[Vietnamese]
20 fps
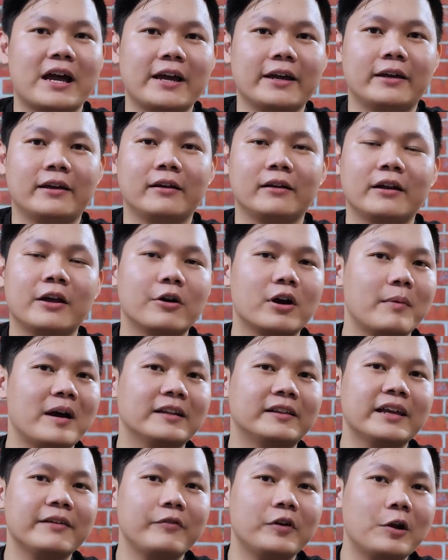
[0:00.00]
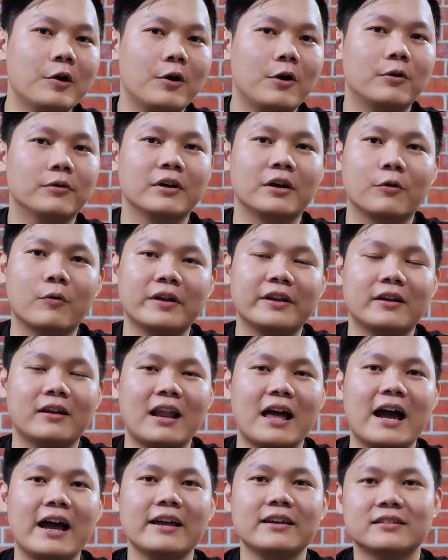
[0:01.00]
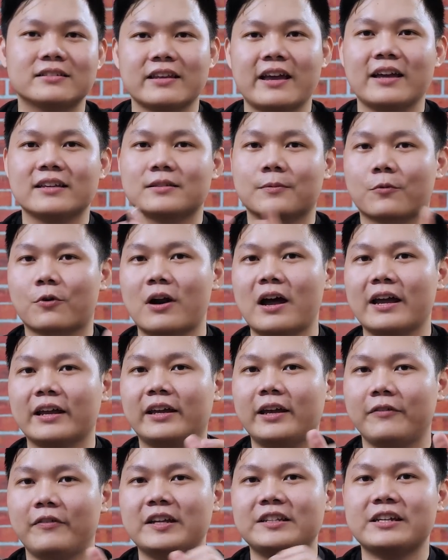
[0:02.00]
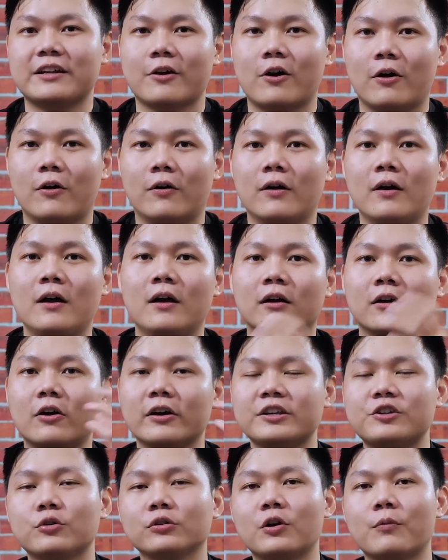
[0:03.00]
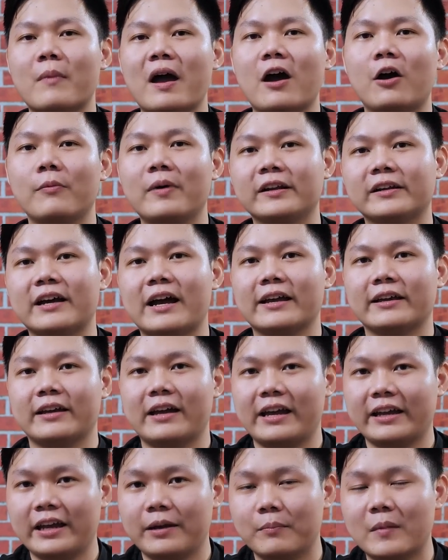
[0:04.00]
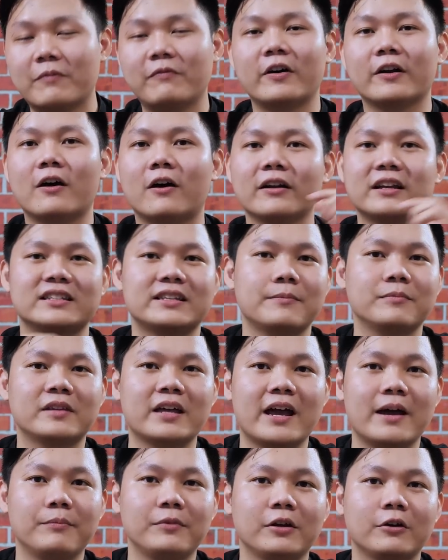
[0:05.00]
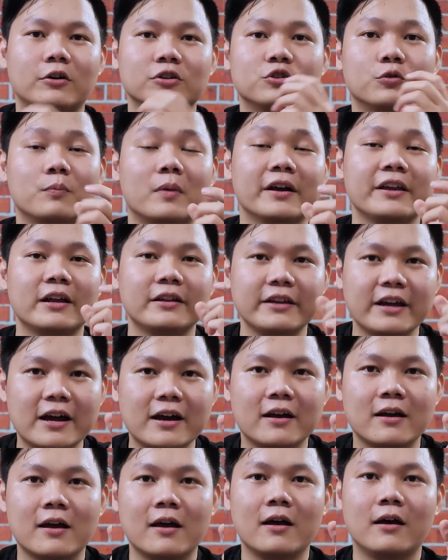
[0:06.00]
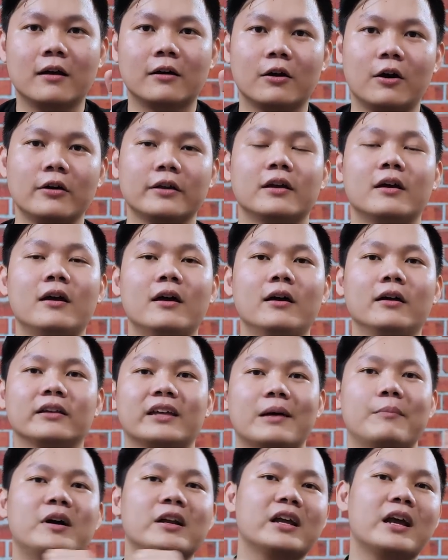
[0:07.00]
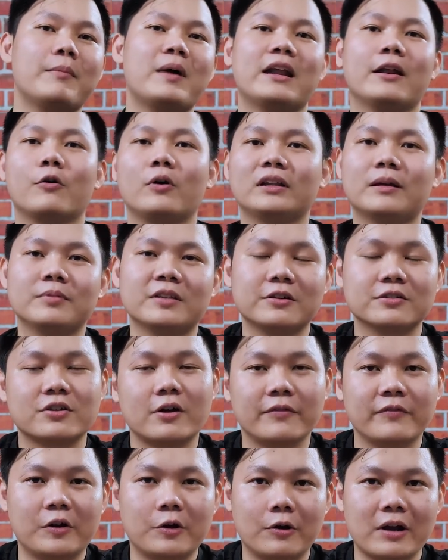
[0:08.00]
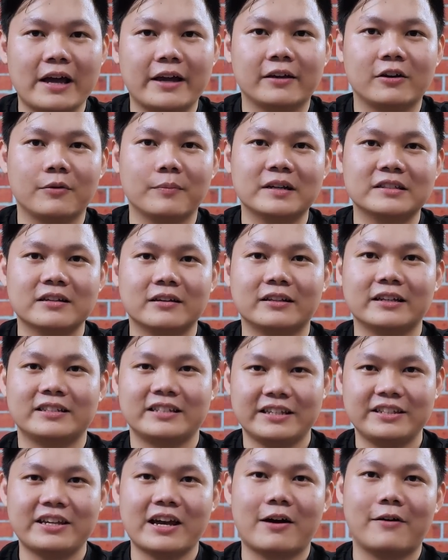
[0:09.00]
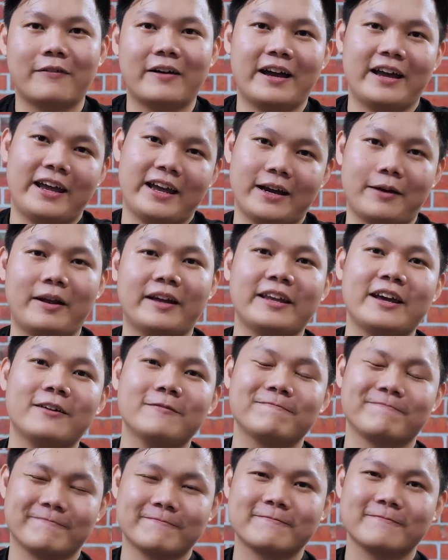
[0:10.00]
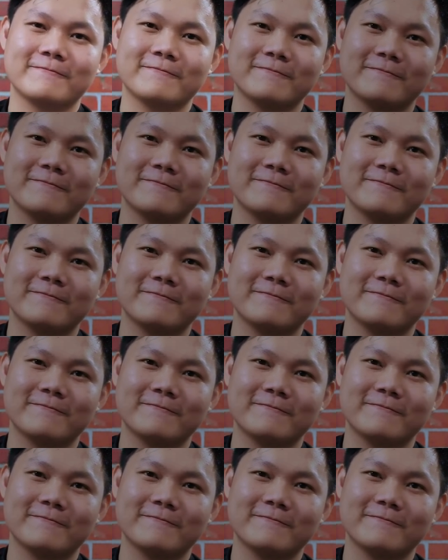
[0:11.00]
này Nếu các bạn thích video đừng quên nhấn like, share, subscribe, give channel Có cái chuông thông báo ở bên cạnh anh em bấm vào đó để xem thêm những nội dung mới nhất nhé rồi, cảm ơn các bạn đã quan tâm theo dõi video này. Còn bây giờ thì xin chào và hẹn gặp lại nhé.